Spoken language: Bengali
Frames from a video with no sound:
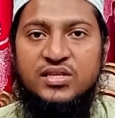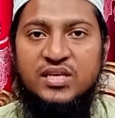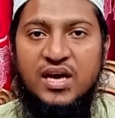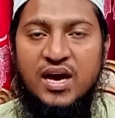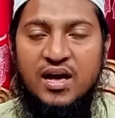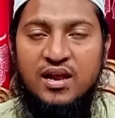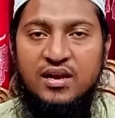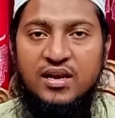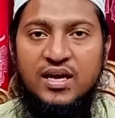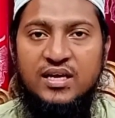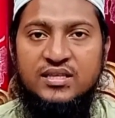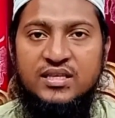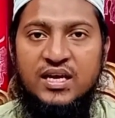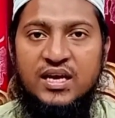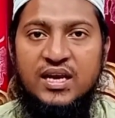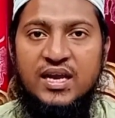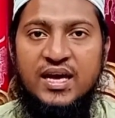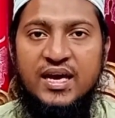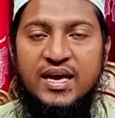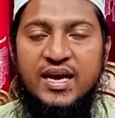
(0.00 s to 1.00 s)
যে আল্লাহ
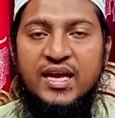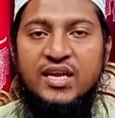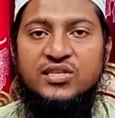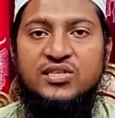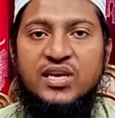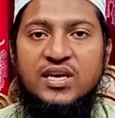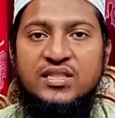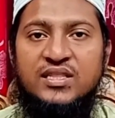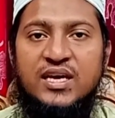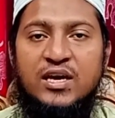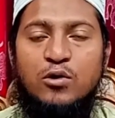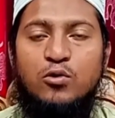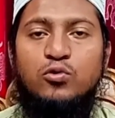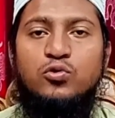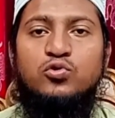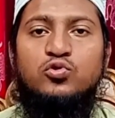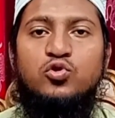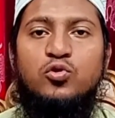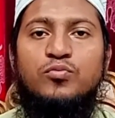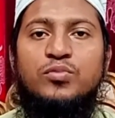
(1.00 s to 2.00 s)
তালা এর চাইতে আর
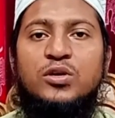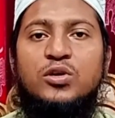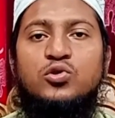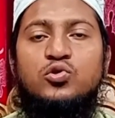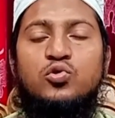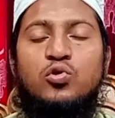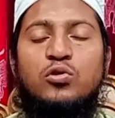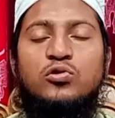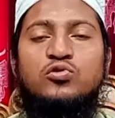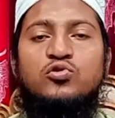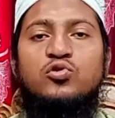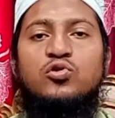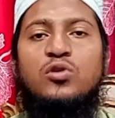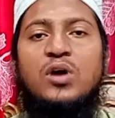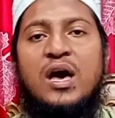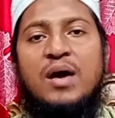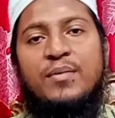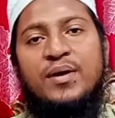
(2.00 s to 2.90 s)
উত্তম কিছু হয়তো